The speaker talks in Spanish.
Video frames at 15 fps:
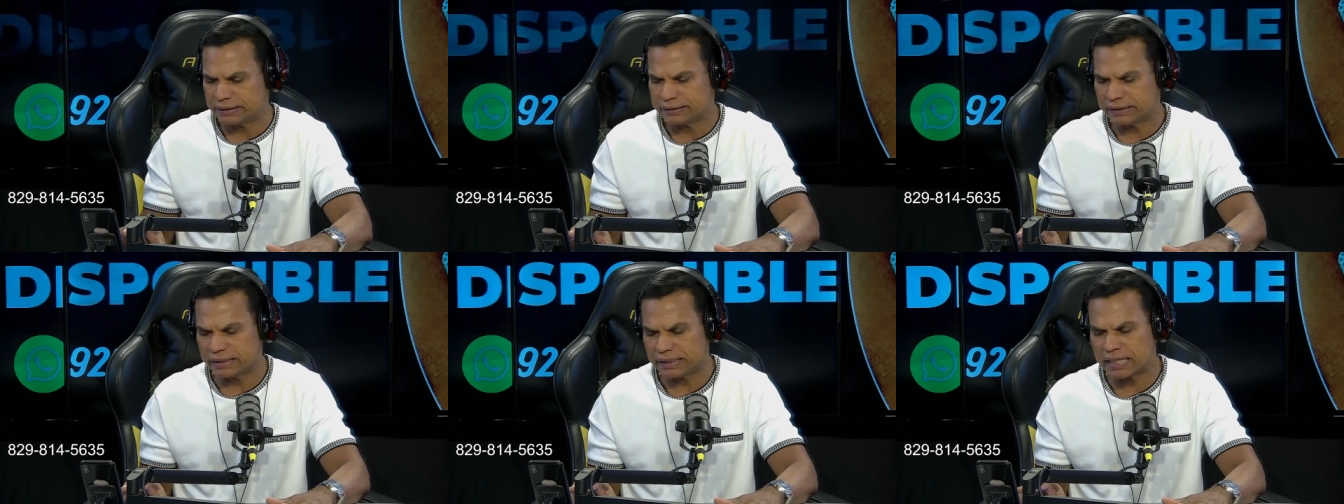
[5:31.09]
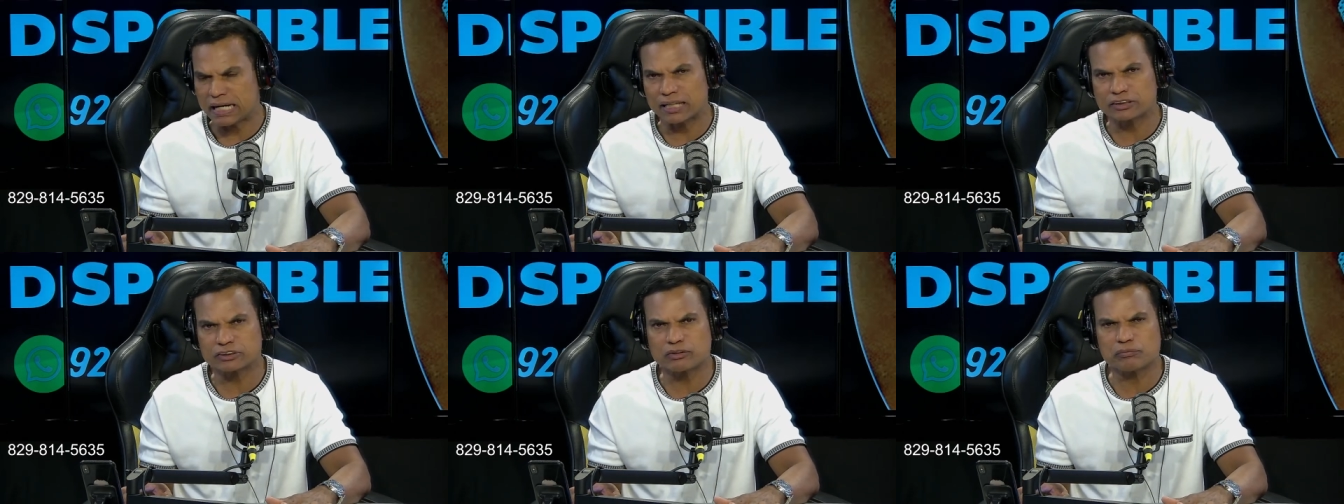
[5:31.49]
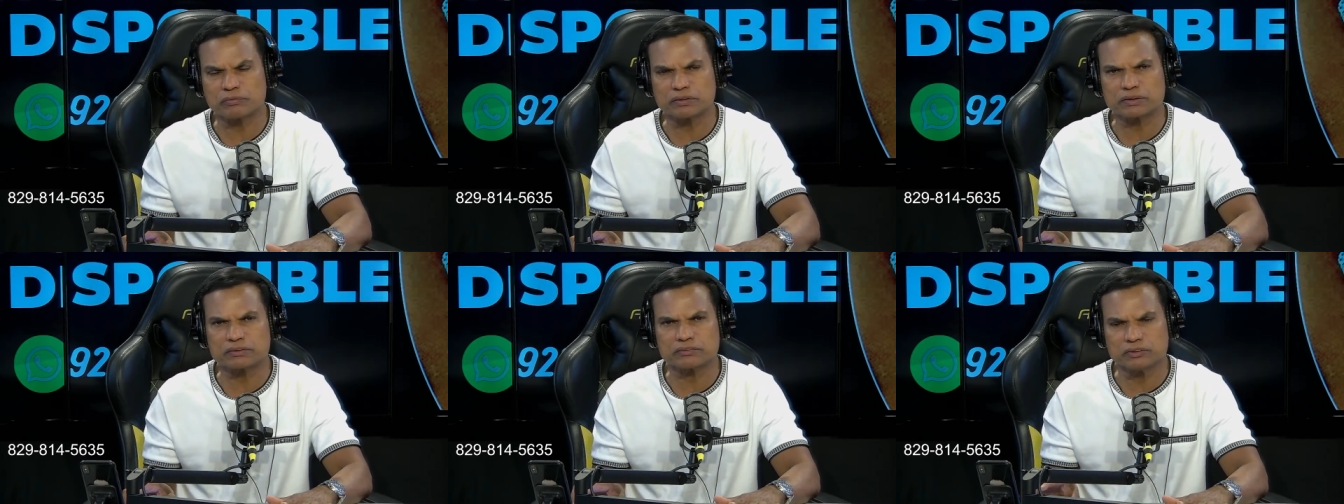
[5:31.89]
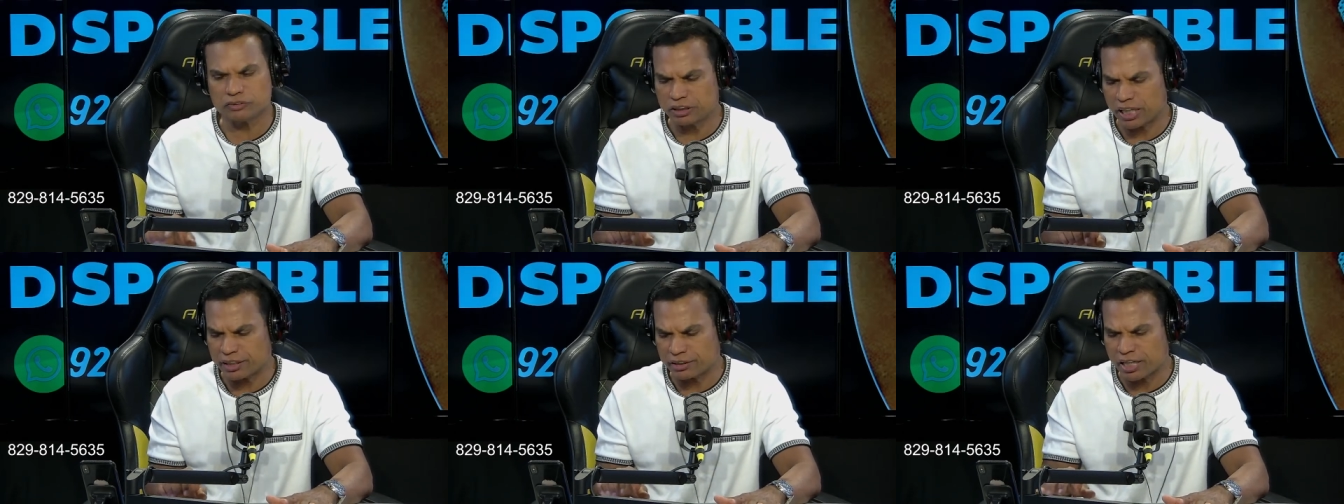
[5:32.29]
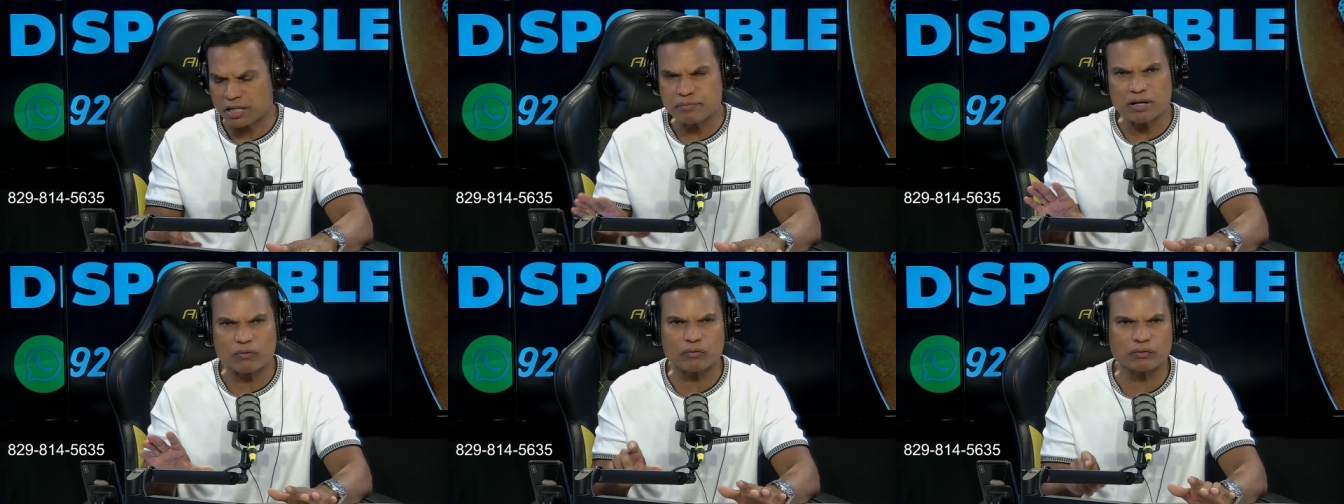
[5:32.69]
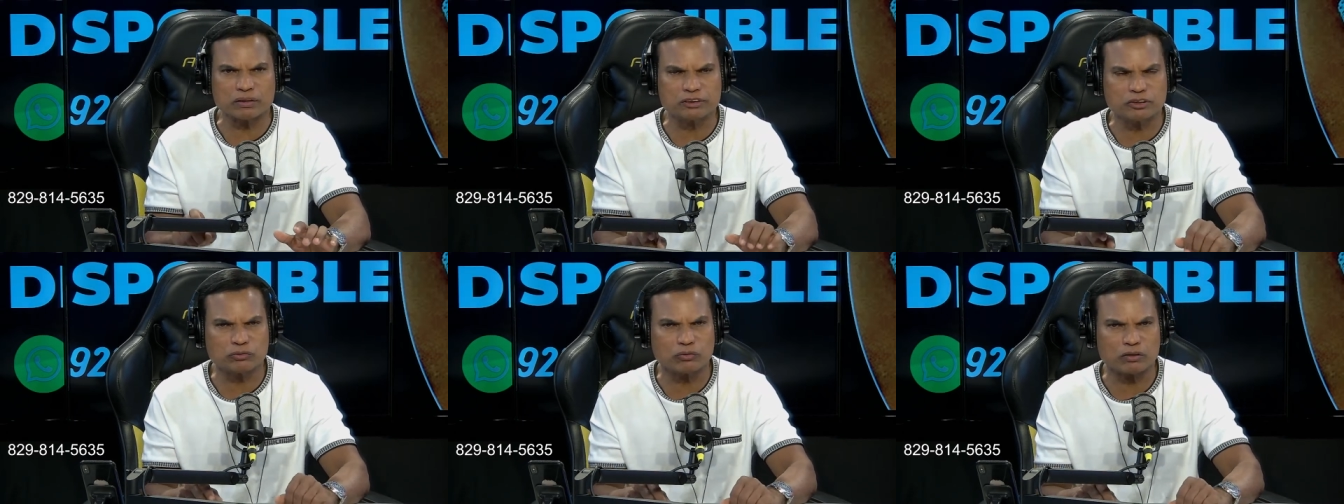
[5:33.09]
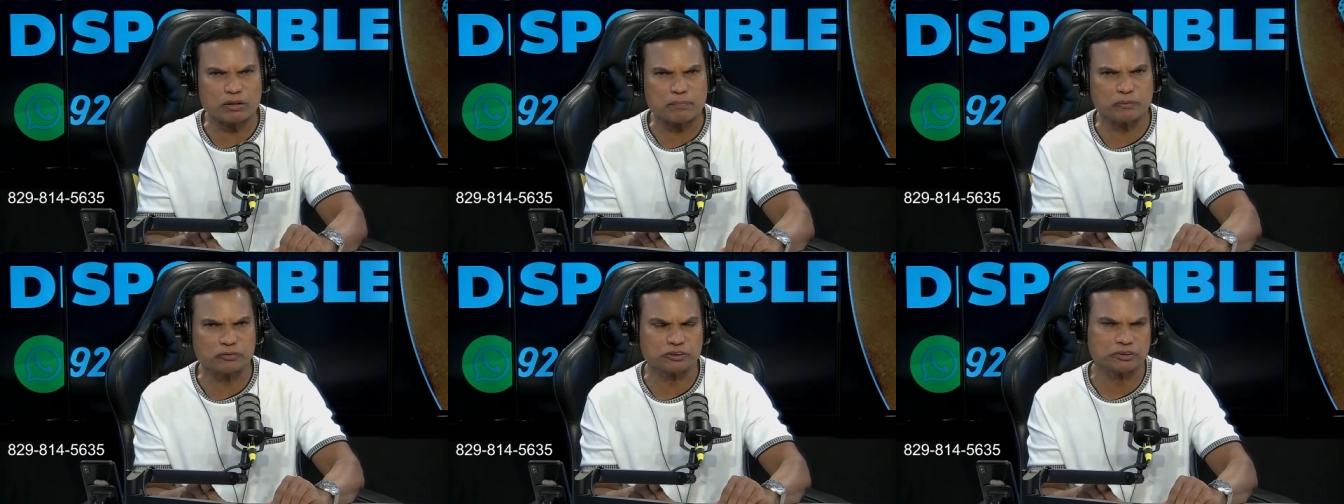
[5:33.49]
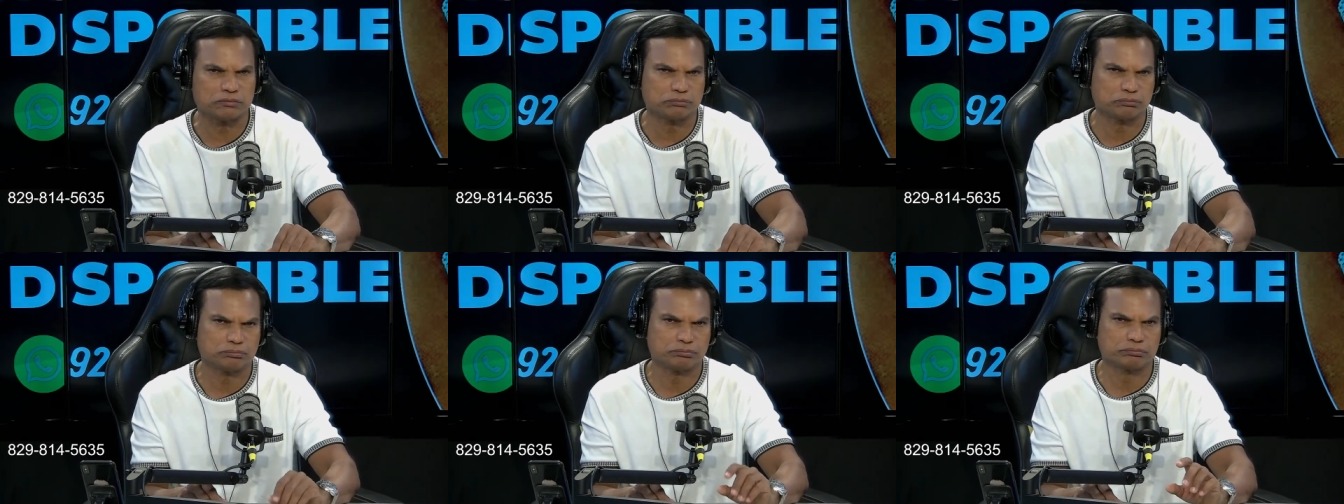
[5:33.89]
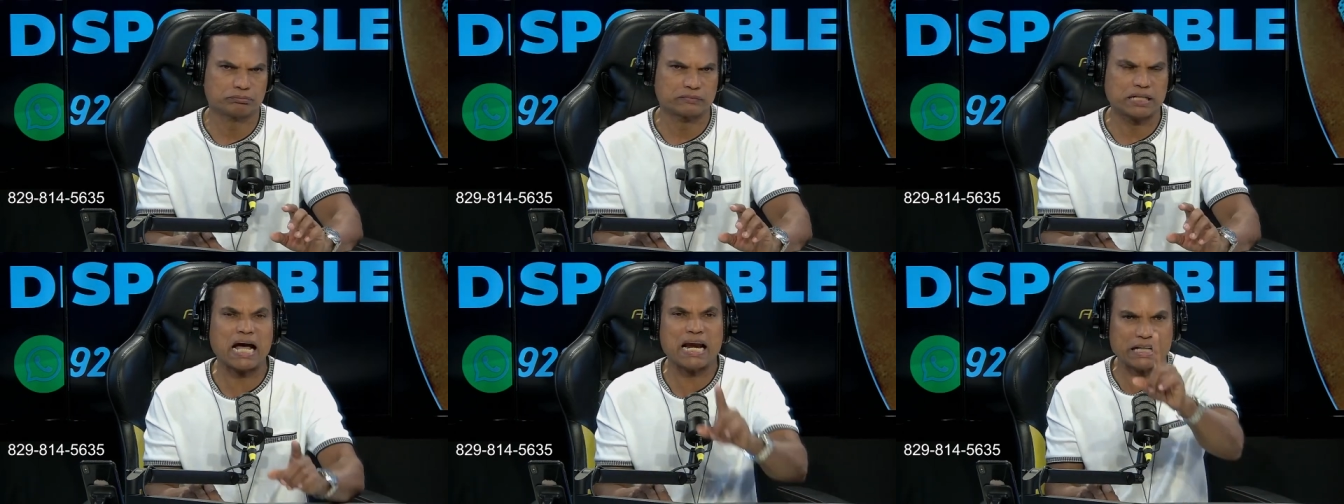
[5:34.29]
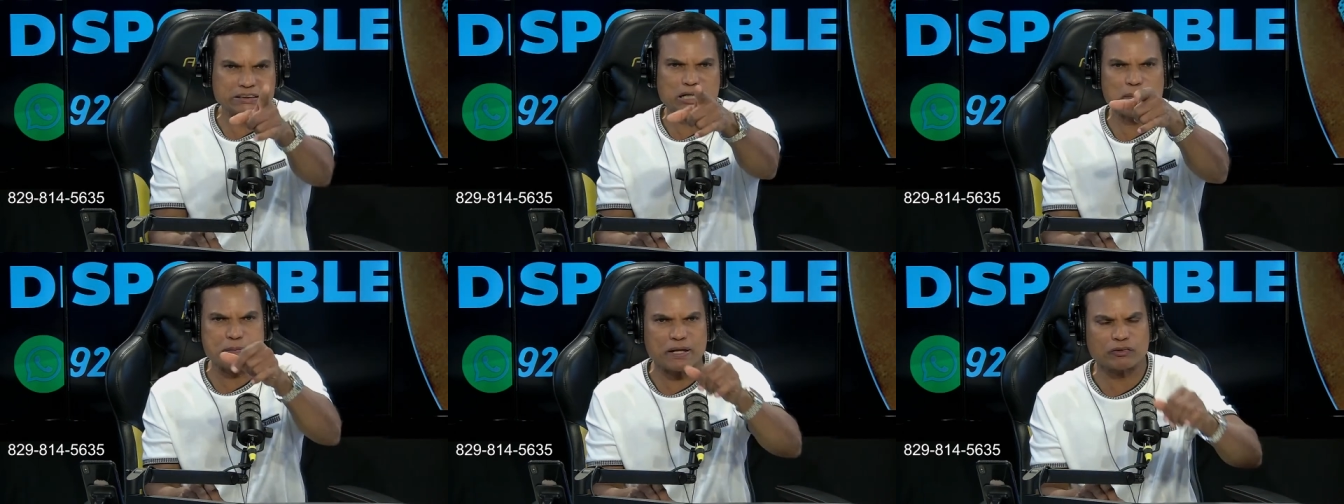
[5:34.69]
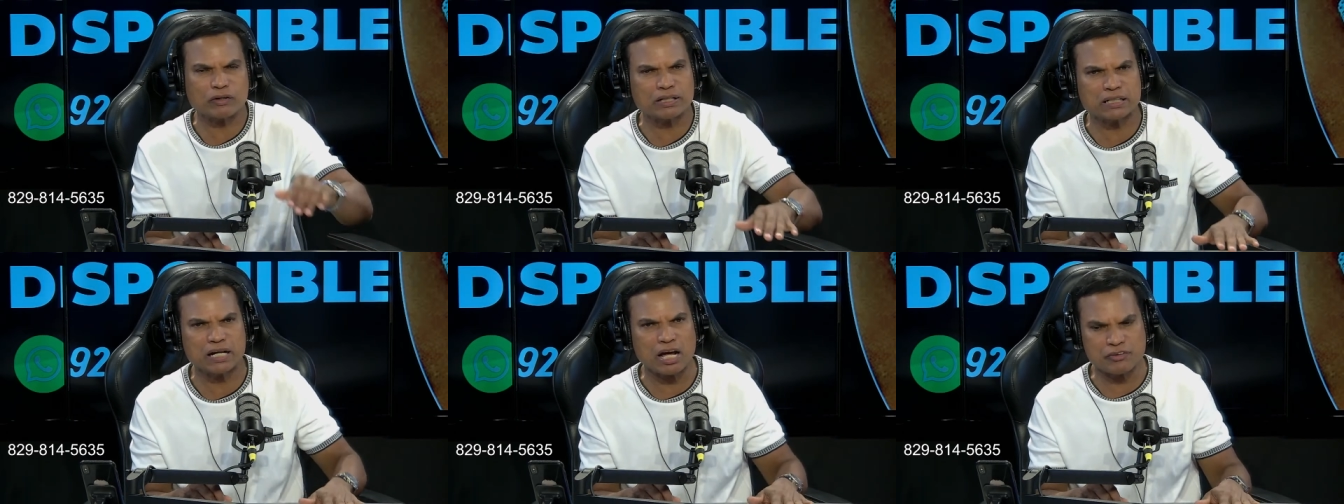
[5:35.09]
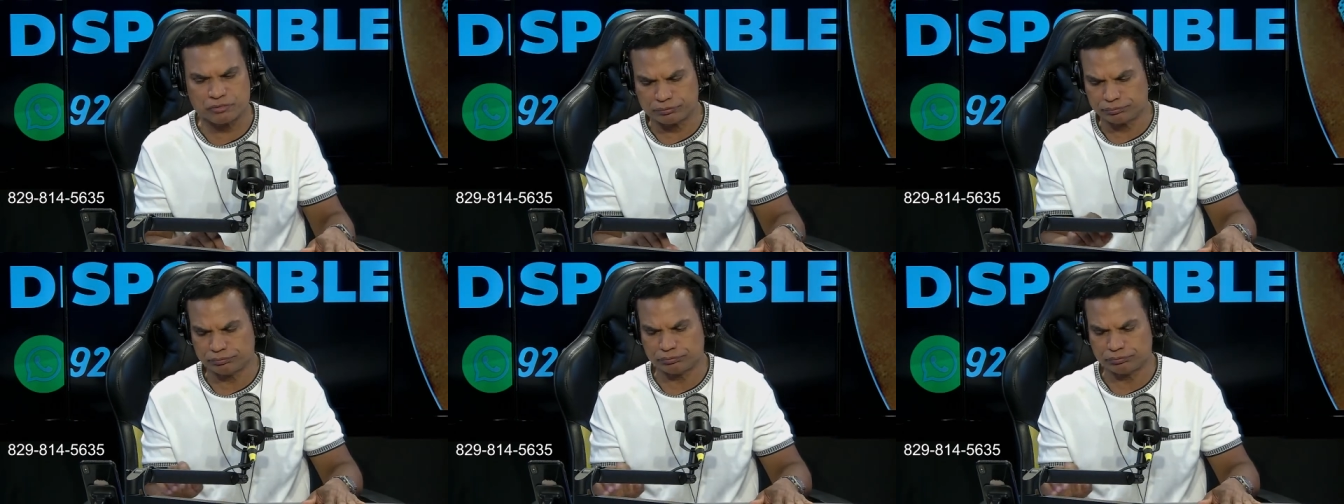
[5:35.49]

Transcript: De las ya, ya ni me acuerdo del título que le puse. Ah, las chapeadoras del año.